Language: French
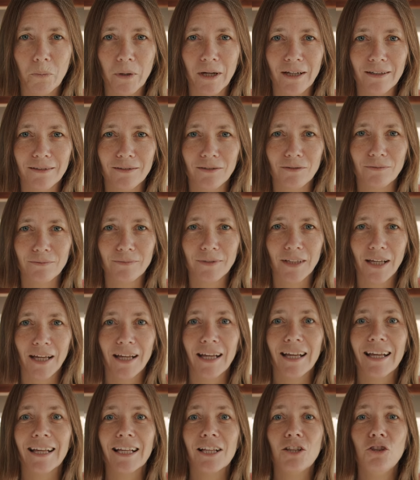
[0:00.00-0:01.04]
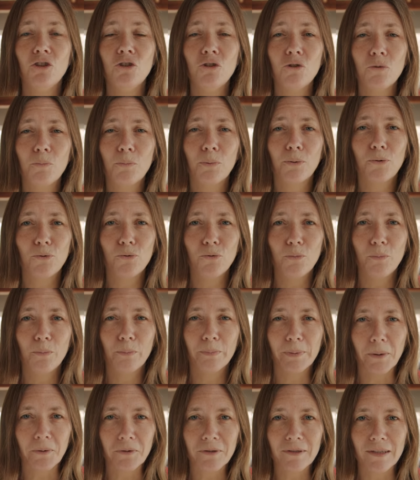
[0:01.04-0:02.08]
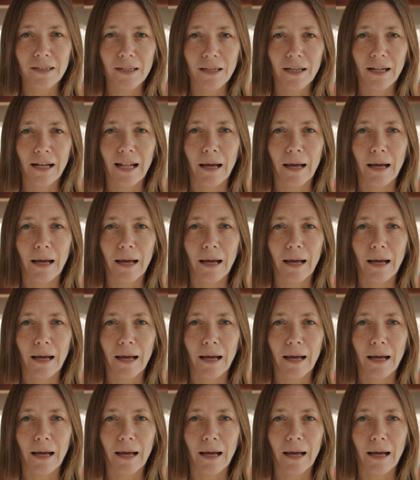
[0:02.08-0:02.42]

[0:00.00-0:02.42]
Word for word: présent, ne plus penser.